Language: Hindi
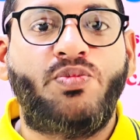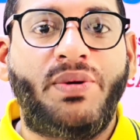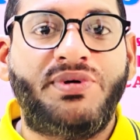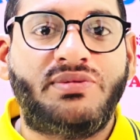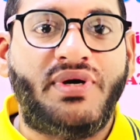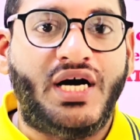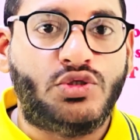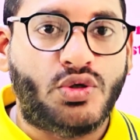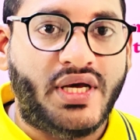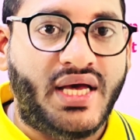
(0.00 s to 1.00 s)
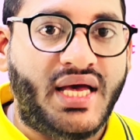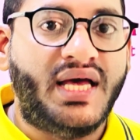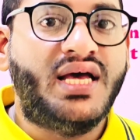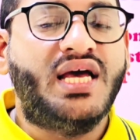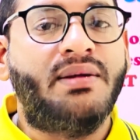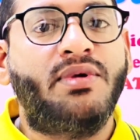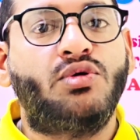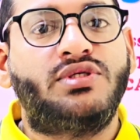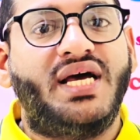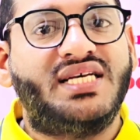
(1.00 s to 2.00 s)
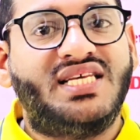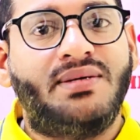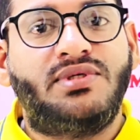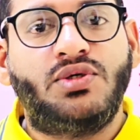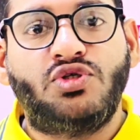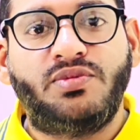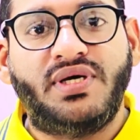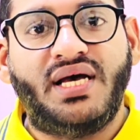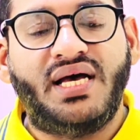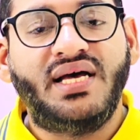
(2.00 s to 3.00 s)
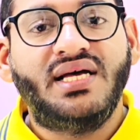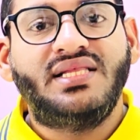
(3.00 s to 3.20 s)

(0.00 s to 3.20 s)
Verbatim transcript: पेपर्स में आ चुके हैं इनमें कुछ ऐसे एमसीक्यूज भी हैं